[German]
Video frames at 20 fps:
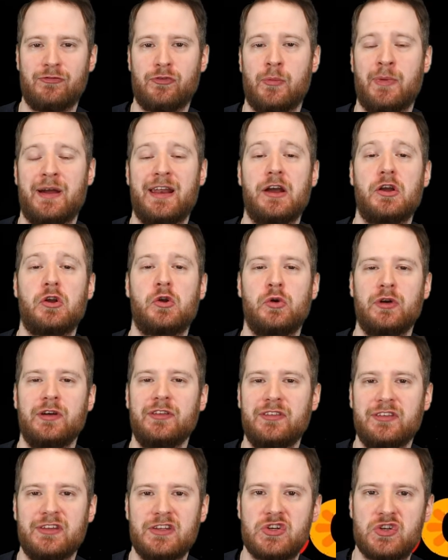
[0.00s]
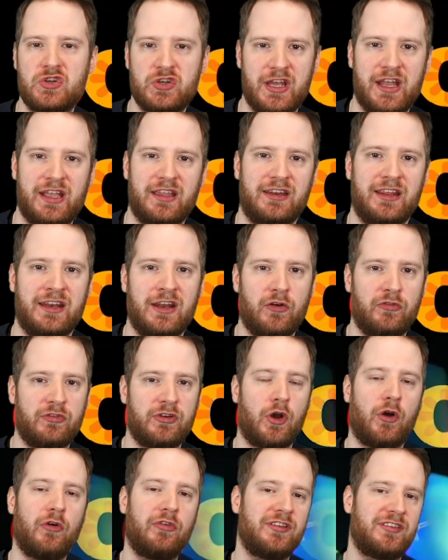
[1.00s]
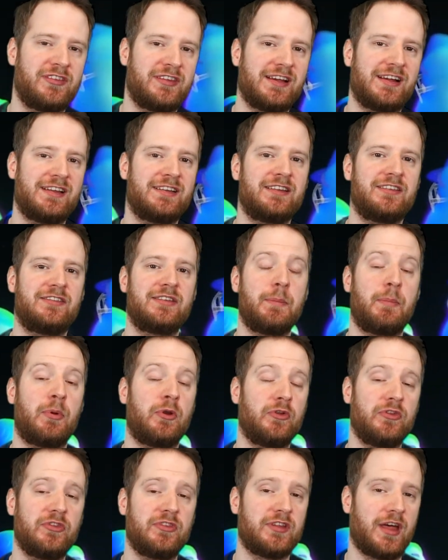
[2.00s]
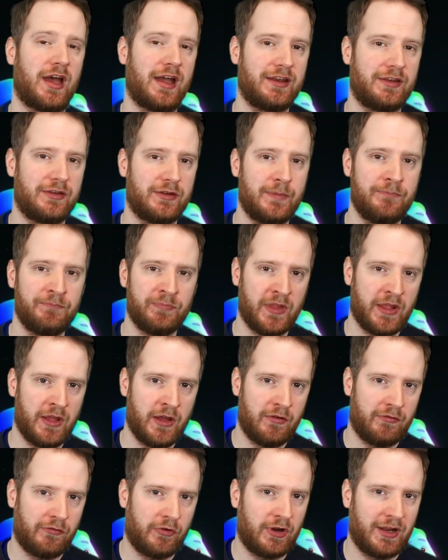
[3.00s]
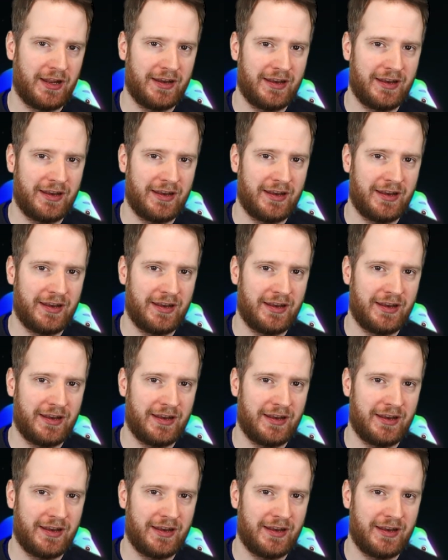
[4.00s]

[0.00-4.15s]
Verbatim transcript: in Form einer Kurzgeschichte. Denn auf der offiziellen Disney Plus Seite von